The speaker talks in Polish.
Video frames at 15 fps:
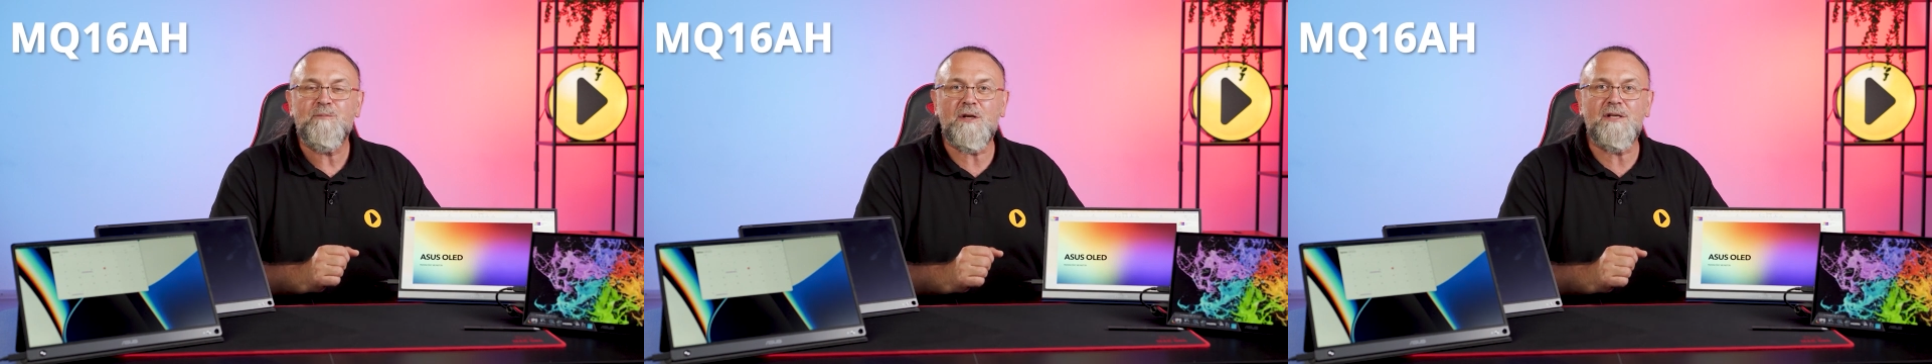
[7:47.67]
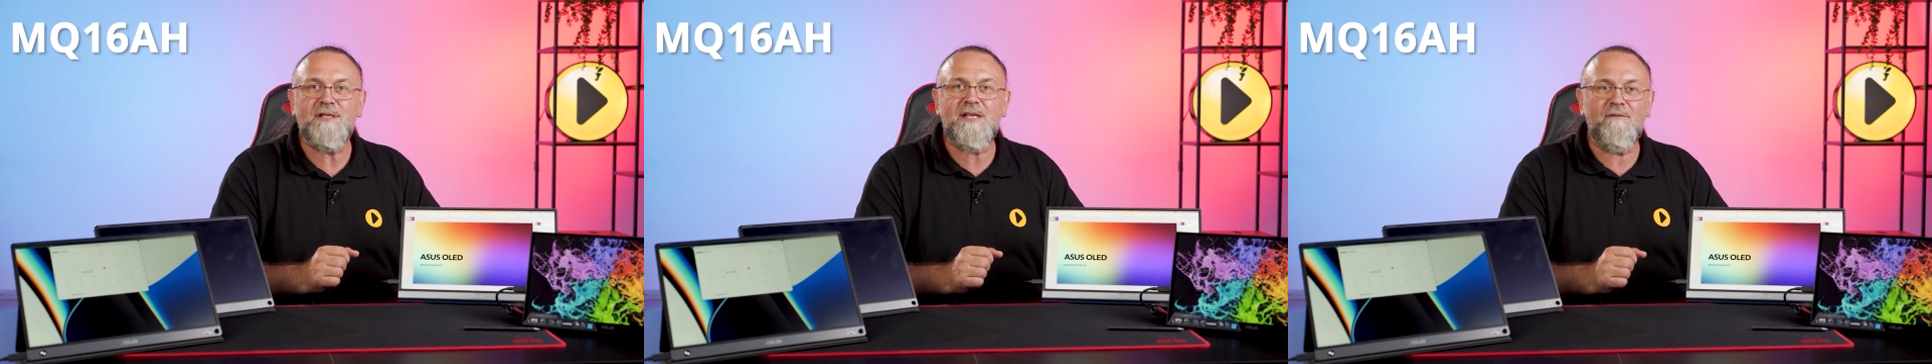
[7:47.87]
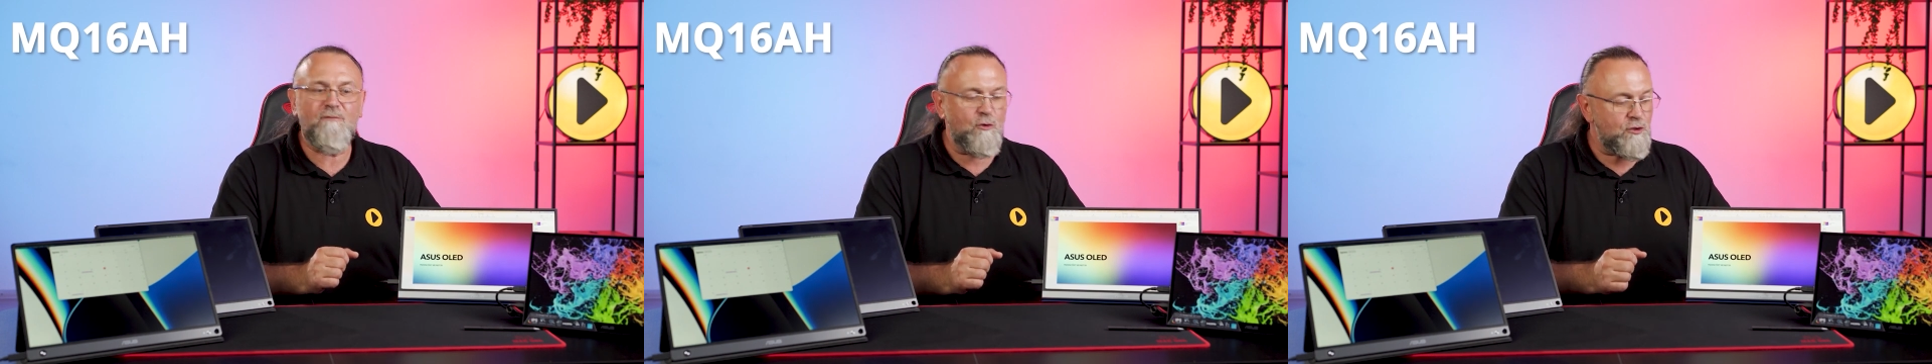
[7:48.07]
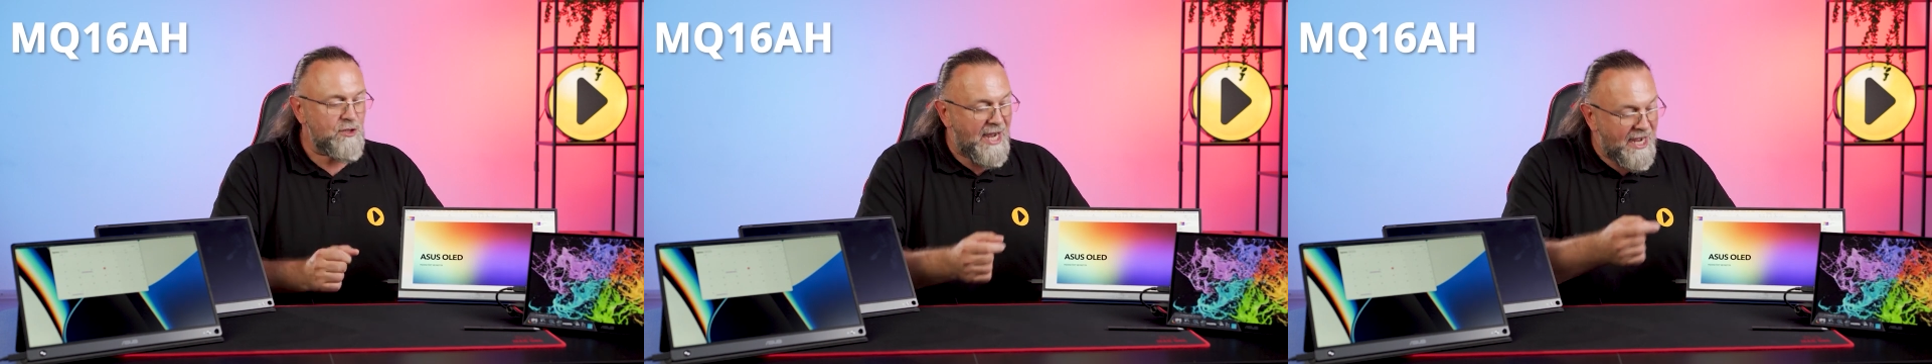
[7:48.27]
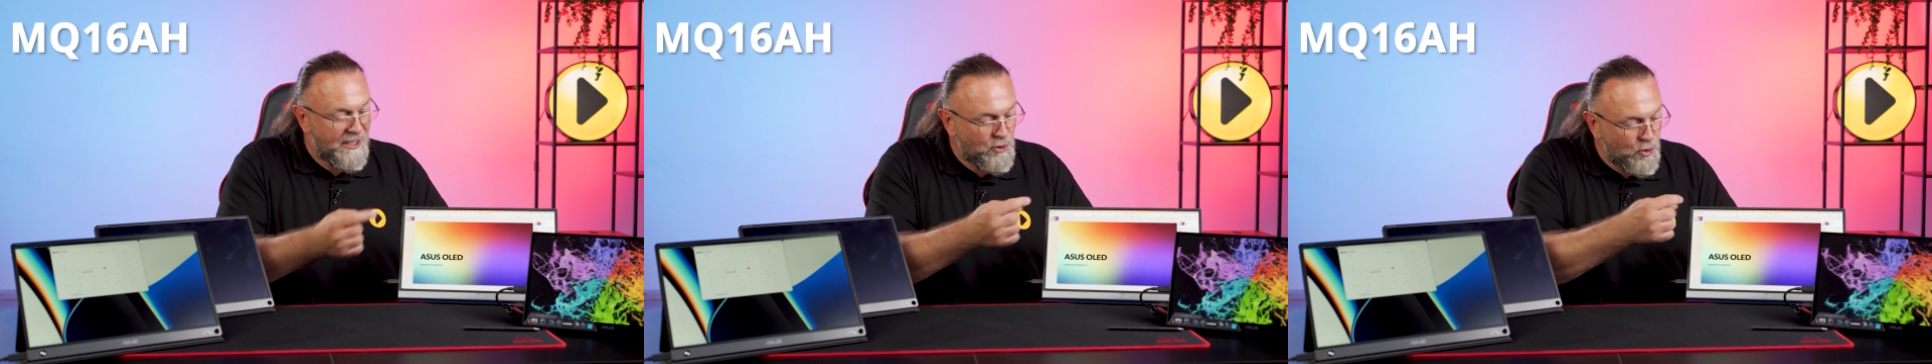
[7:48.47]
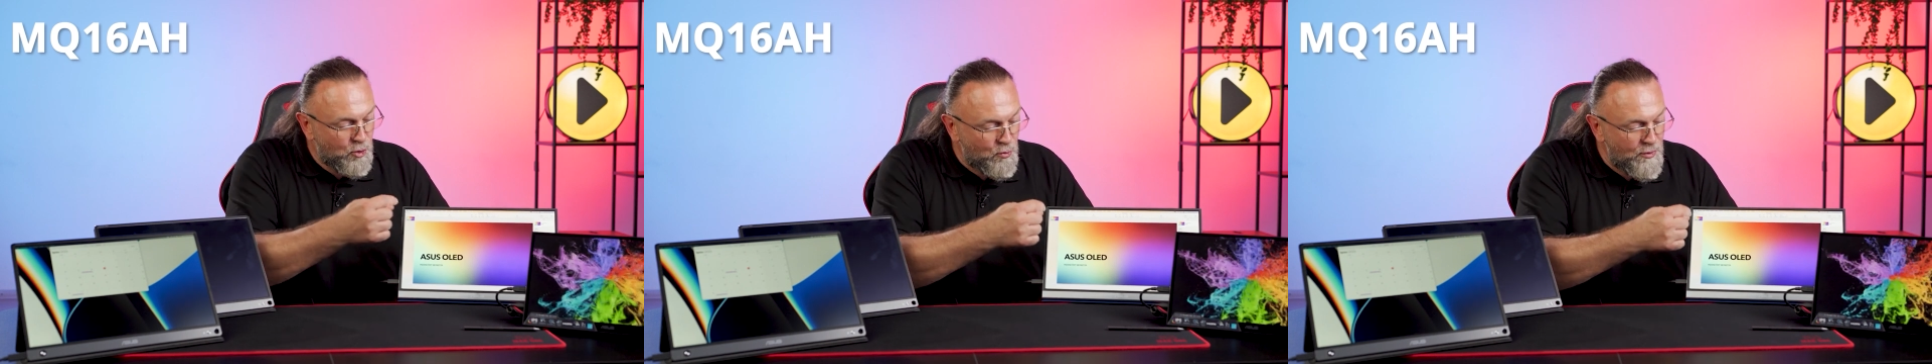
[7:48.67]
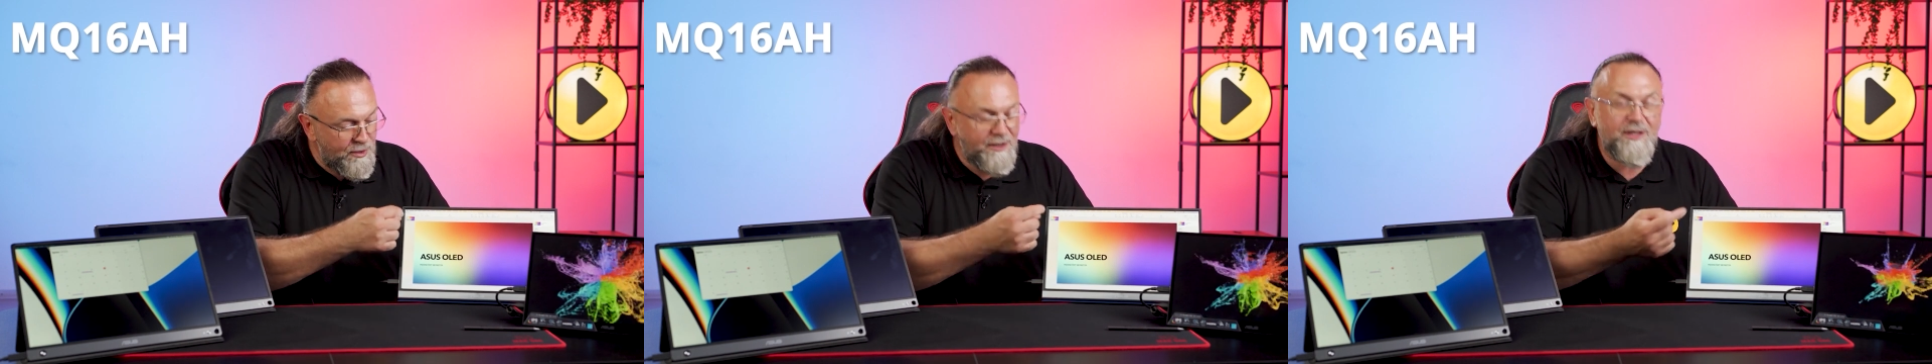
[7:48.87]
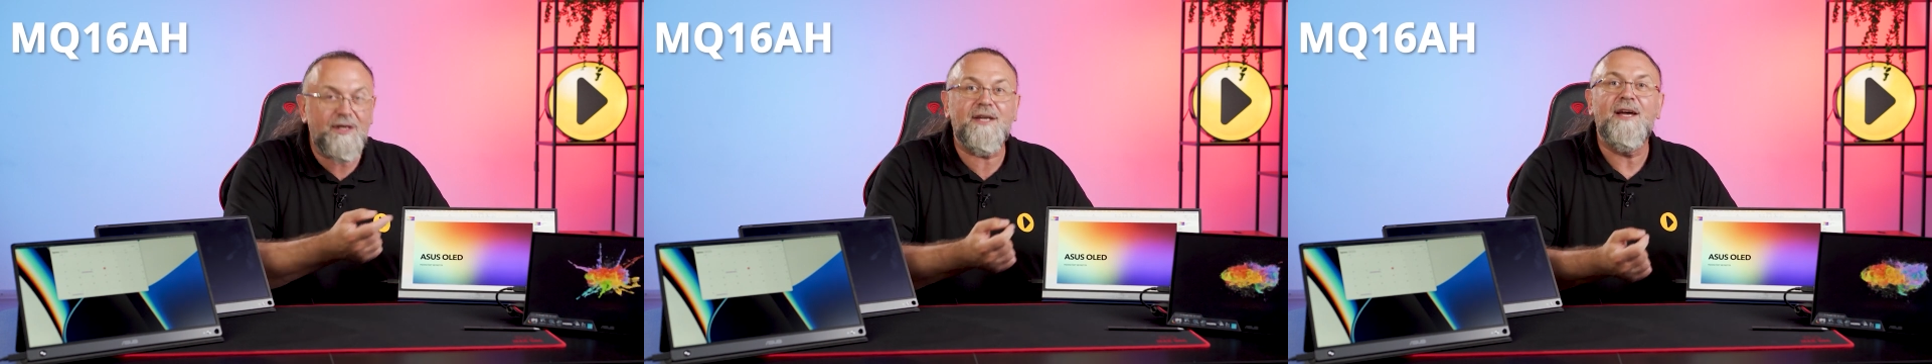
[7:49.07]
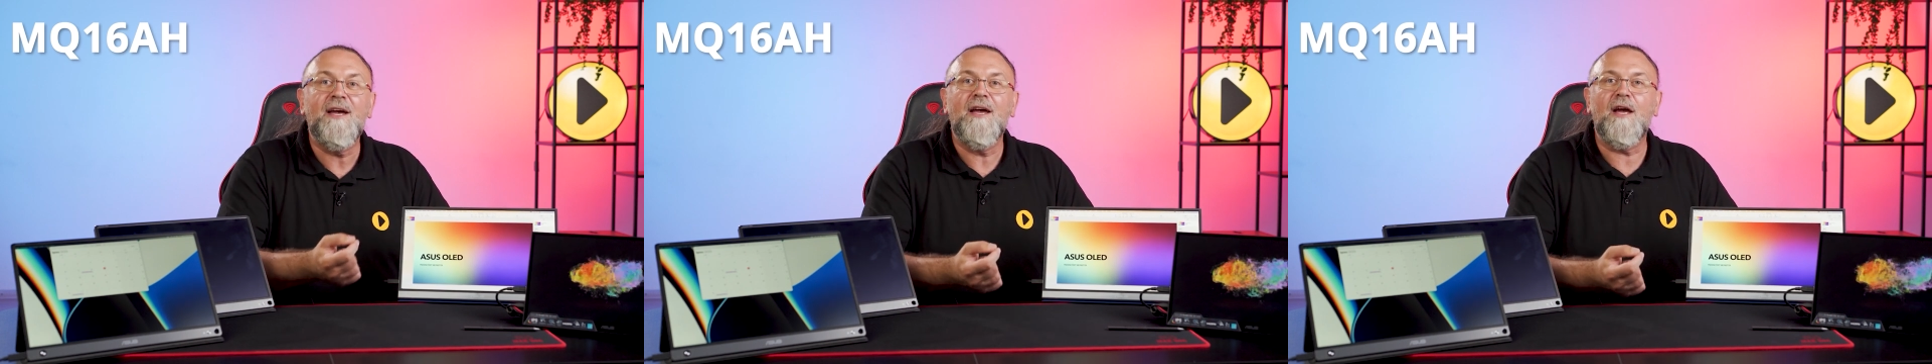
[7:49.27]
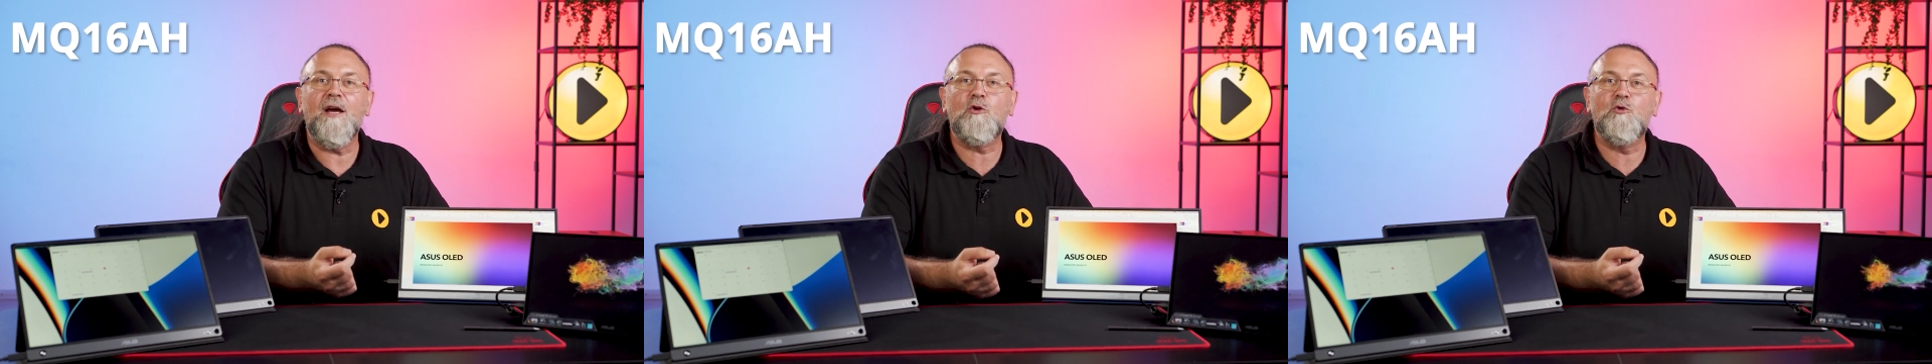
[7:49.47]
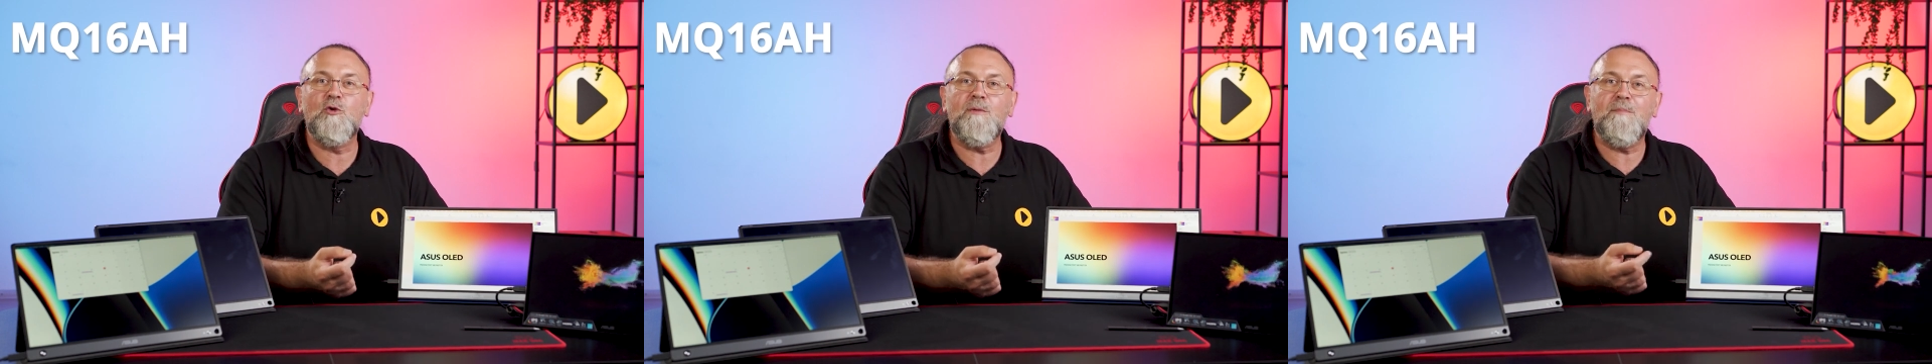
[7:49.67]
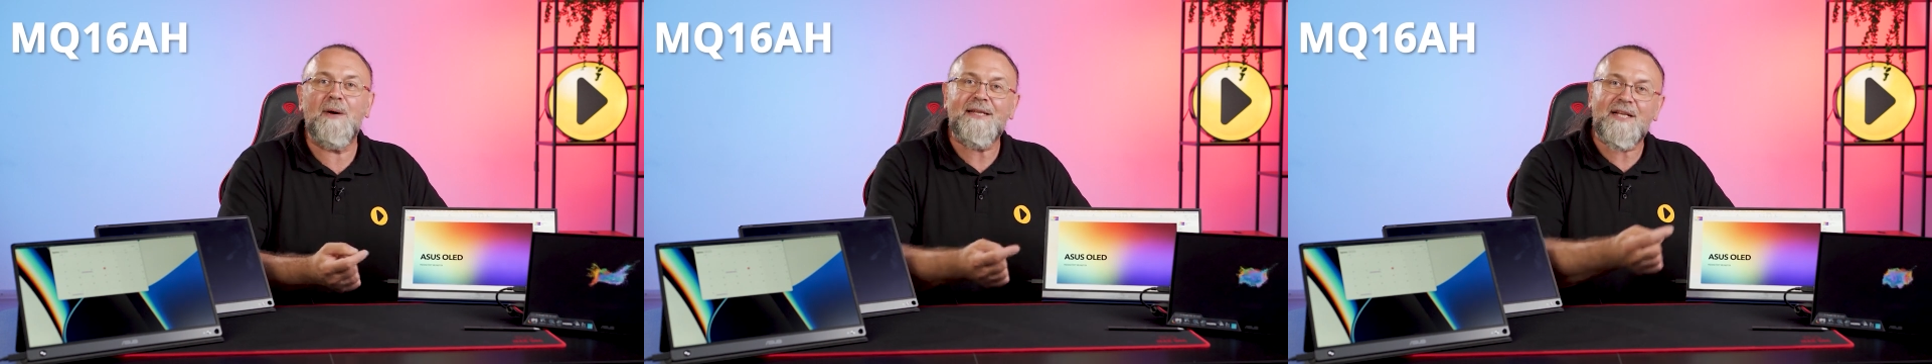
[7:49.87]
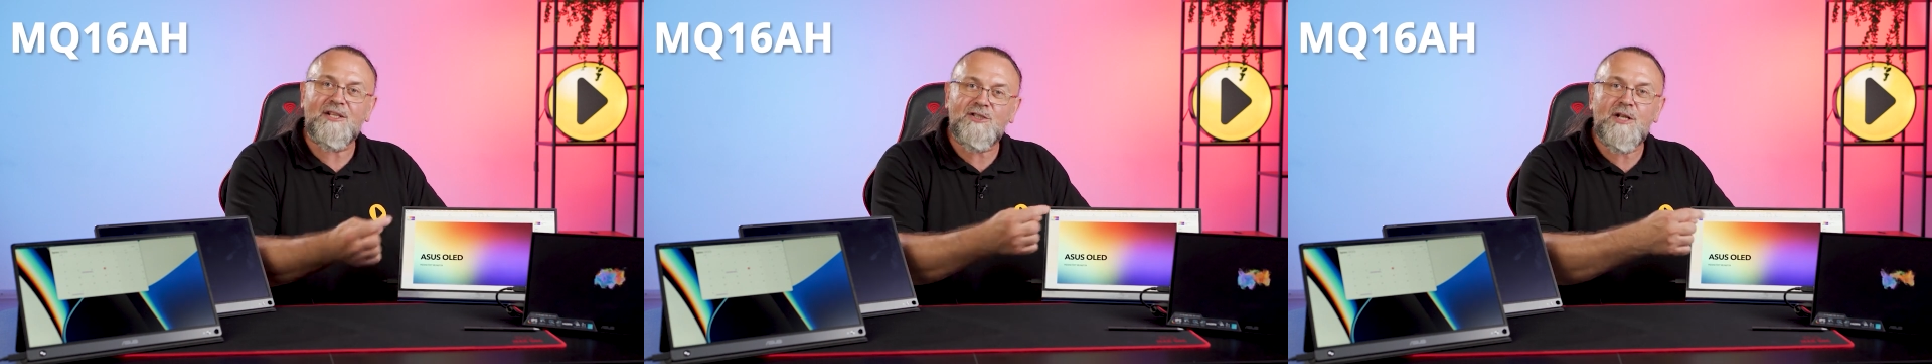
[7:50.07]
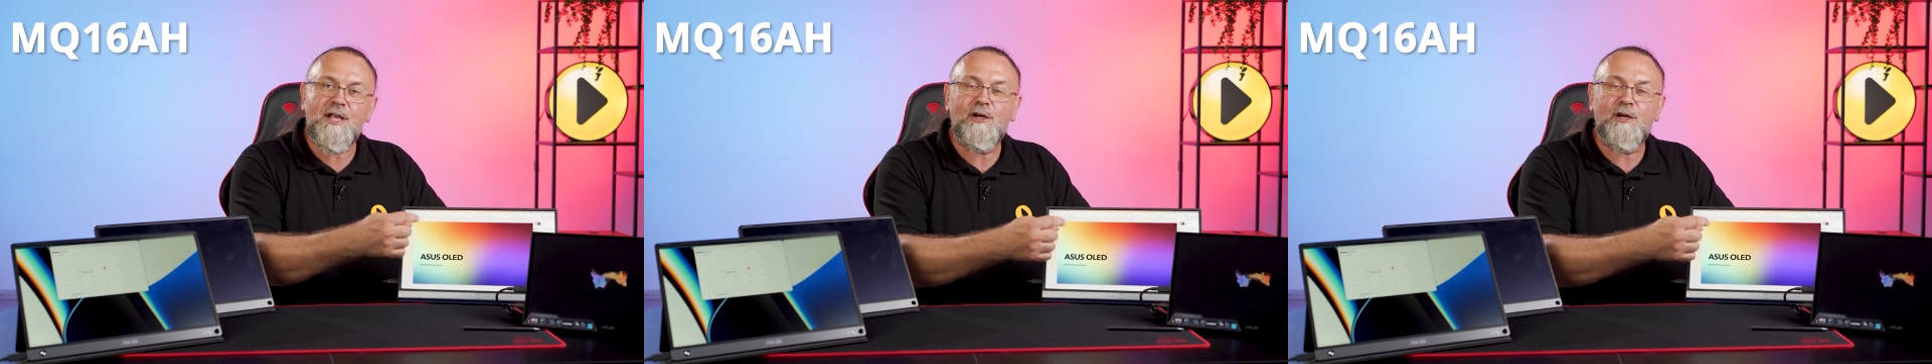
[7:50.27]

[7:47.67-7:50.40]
e, zewnątrz, a czujnik, e, który bada, czy na